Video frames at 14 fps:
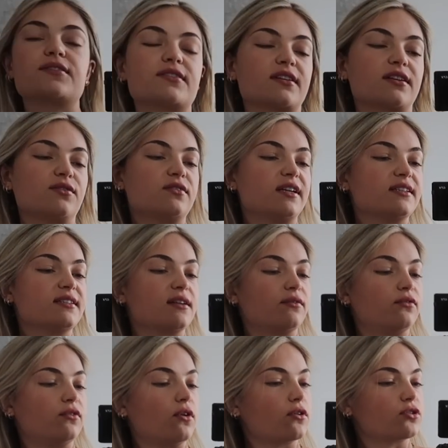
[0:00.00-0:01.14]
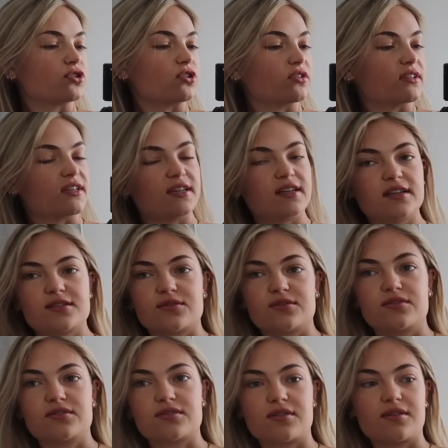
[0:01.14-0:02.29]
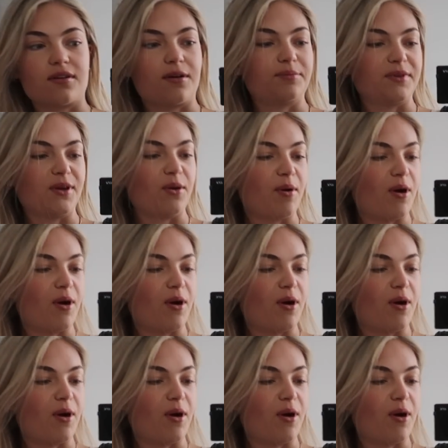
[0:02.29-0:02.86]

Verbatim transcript: weiß gar nicht, wie lange dieser Vlog schon geht und ob der